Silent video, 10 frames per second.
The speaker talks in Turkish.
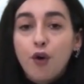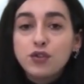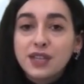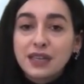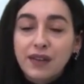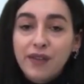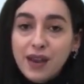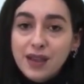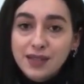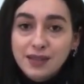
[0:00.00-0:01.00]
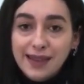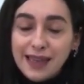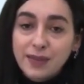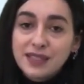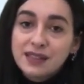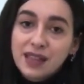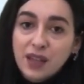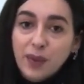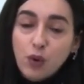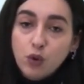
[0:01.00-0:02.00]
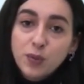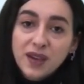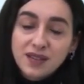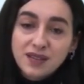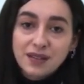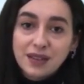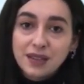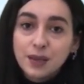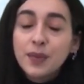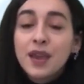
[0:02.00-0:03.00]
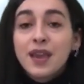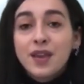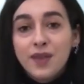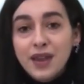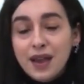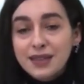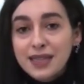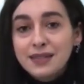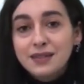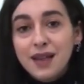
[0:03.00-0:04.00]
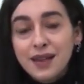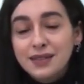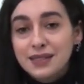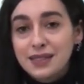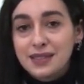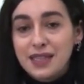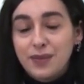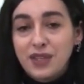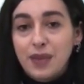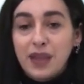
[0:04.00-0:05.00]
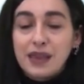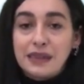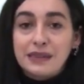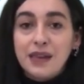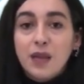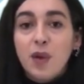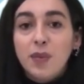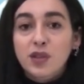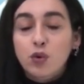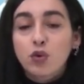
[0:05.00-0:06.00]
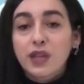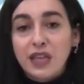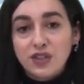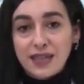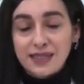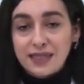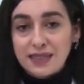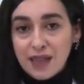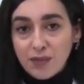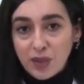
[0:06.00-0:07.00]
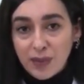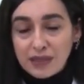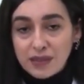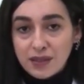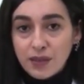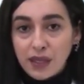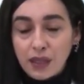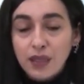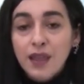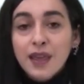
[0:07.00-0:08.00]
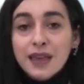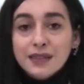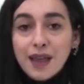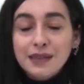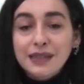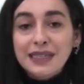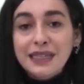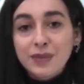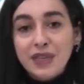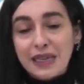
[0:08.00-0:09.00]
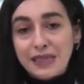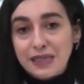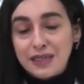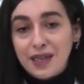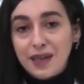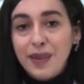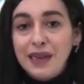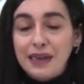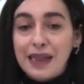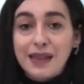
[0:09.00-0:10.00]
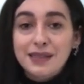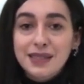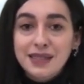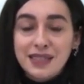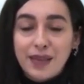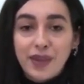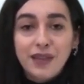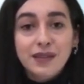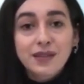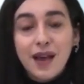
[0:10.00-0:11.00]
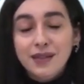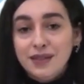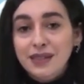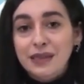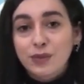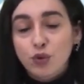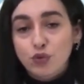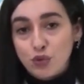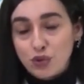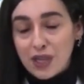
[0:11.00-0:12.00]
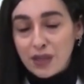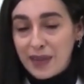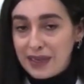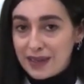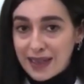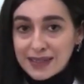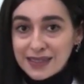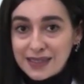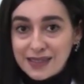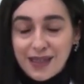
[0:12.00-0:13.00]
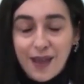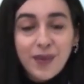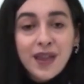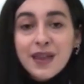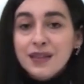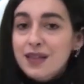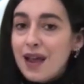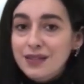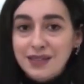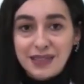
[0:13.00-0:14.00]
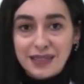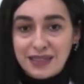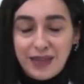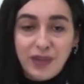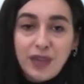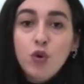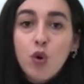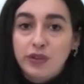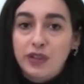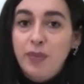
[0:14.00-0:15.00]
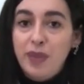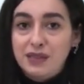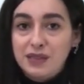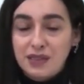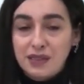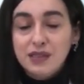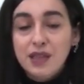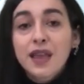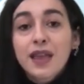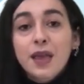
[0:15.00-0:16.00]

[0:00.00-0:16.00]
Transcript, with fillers: Öncelikle veraset kelimesi ne demek onu bir hatırlayalım. Veraset taht sistemi demek. Hani direkt babadan oğula geçen sistem gibi hatırlamayın. Tahta kimin geçeceğini belirleyen sisteme ya da tahta kimin oturacağını belirleyen sistem, taht sistemi gibi kodlayabilirsiniz.